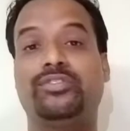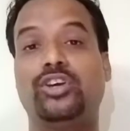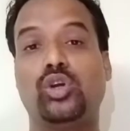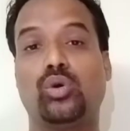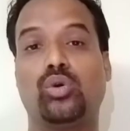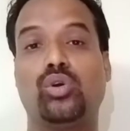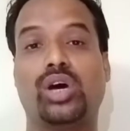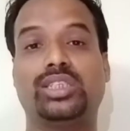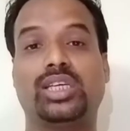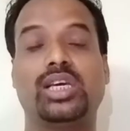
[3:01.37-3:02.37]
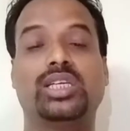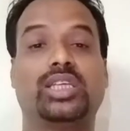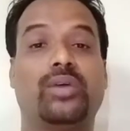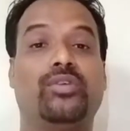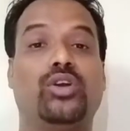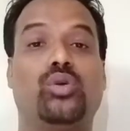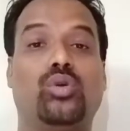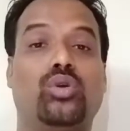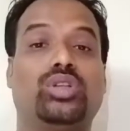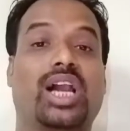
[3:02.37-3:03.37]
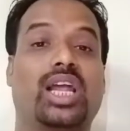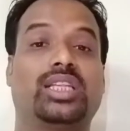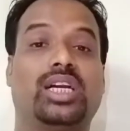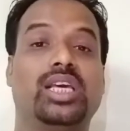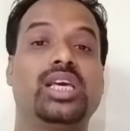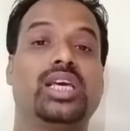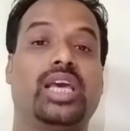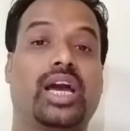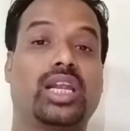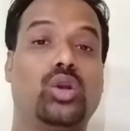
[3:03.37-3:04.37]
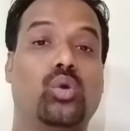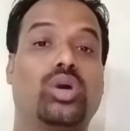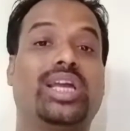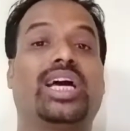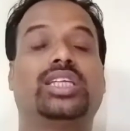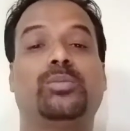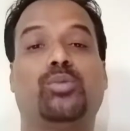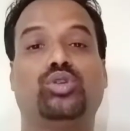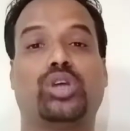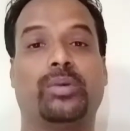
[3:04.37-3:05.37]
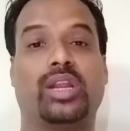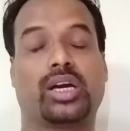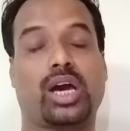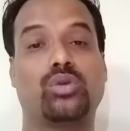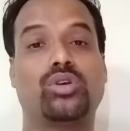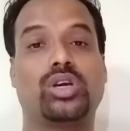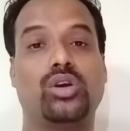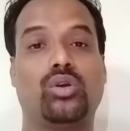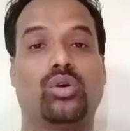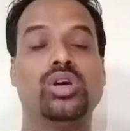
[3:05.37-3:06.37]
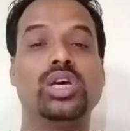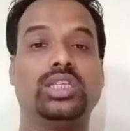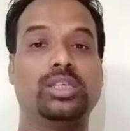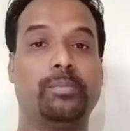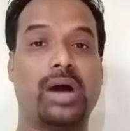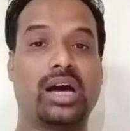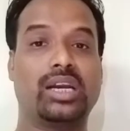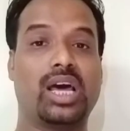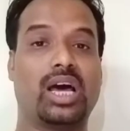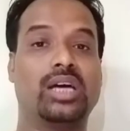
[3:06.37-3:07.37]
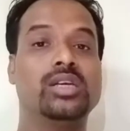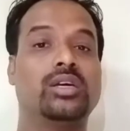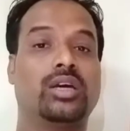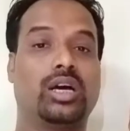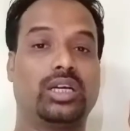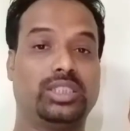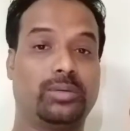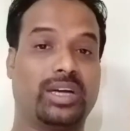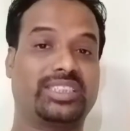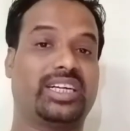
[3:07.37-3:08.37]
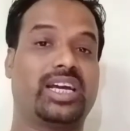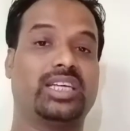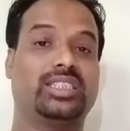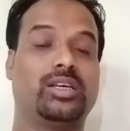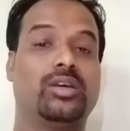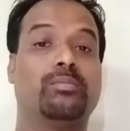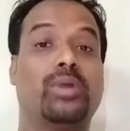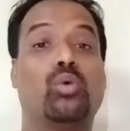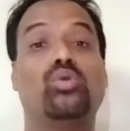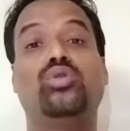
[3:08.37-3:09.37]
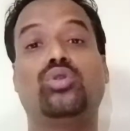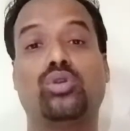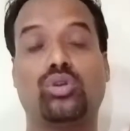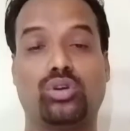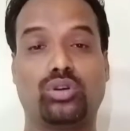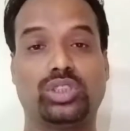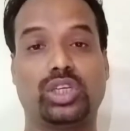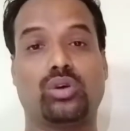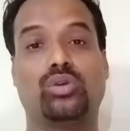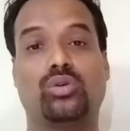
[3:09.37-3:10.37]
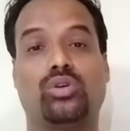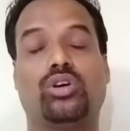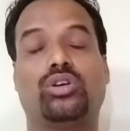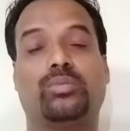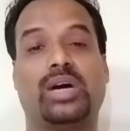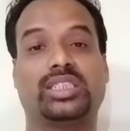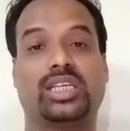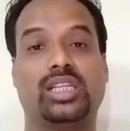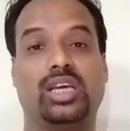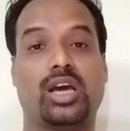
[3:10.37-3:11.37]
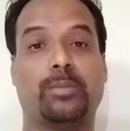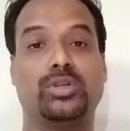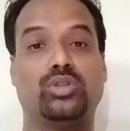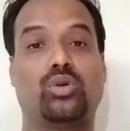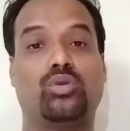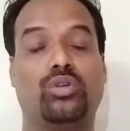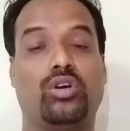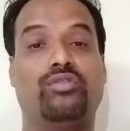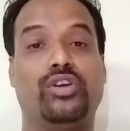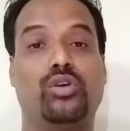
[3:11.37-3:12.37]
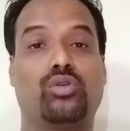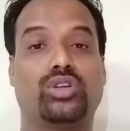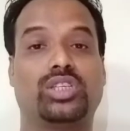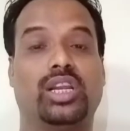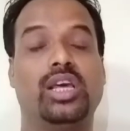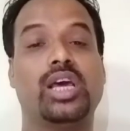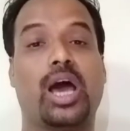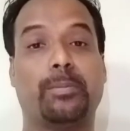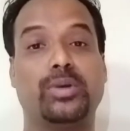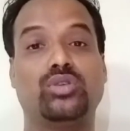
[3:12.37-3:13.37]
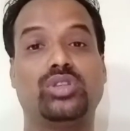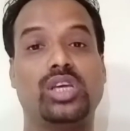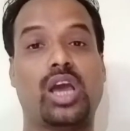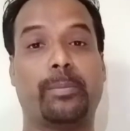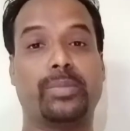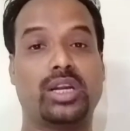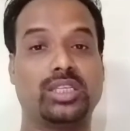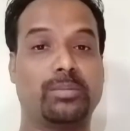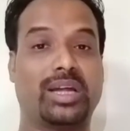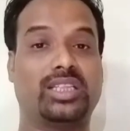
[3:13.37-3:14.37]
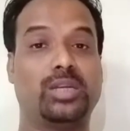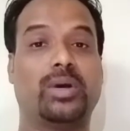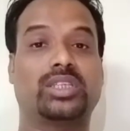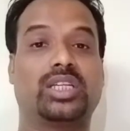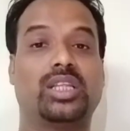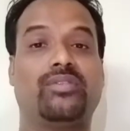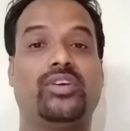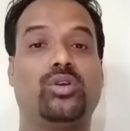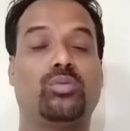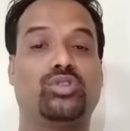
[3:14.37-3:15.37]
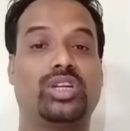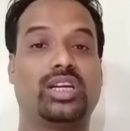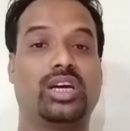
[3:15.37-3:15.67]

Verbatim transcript: যে ভিডিওগুলো আছে সেই ভিডিওগুলো তাড়াতাড়ি এখানে লোকের কাছে পৌঁছাবে না কারণ কি হলো যে বাংলা যে ভাষাটা আছে বা অন্য যে কোনো ভাষা দিয়ে আপনি ধরুন ভিডিও করছেন আপনি যদি আপনার যে মাতৃভাষা দিয়ে ভিডিওর মধ্যে